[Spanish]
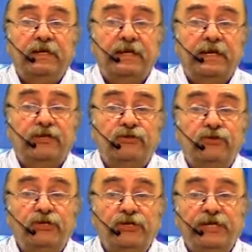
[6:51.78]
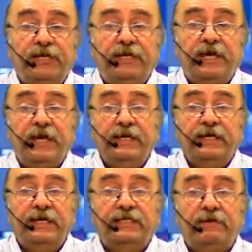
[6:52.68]
la resolución
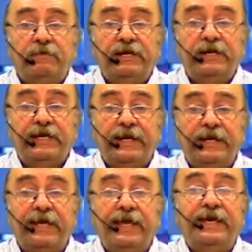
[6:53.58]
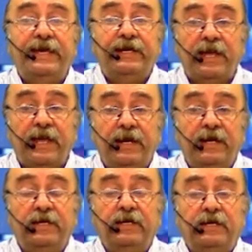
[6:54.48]
indica que se va a homenajear en general
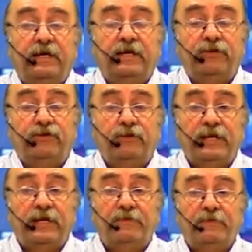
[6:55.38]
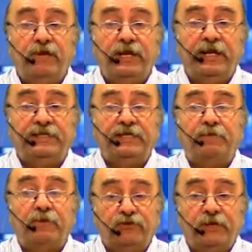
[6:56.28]
a todas las mujeres. Y
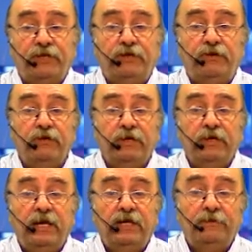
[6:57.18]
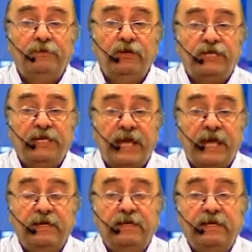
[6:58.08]
por supuesto, el domingo
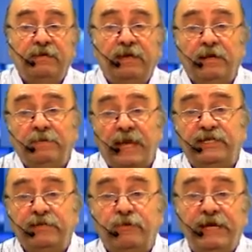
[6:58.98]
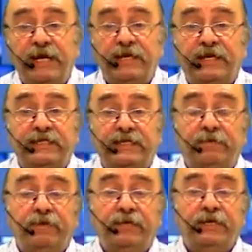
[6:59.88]
será el máximo homenaje que se
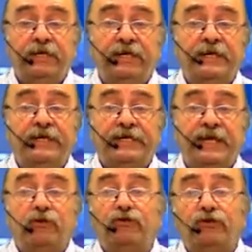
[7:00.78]
le puede realizar con